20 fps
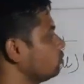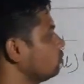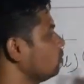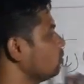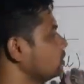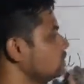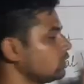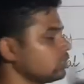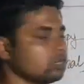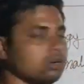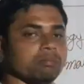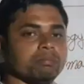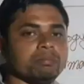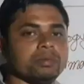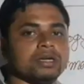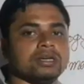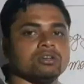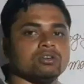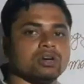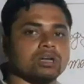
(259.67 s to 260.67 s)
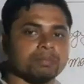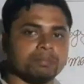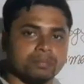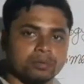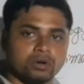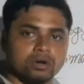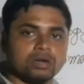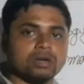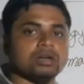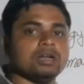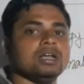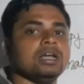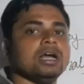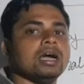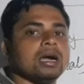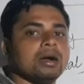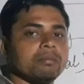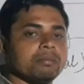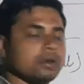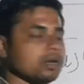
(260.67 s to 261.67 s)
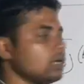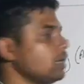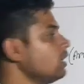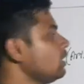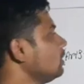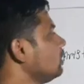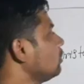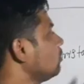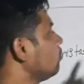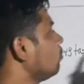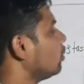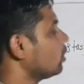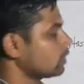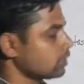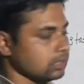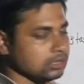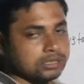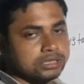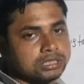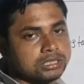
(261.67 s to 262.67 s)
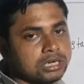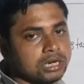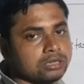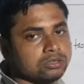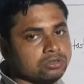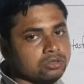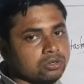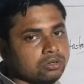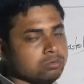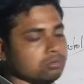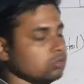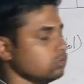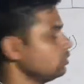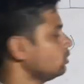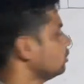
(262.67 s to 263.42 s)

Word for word: জুলজি কমপ্লিট হওয়ার পর আমরা বটানি স্টার্ট করব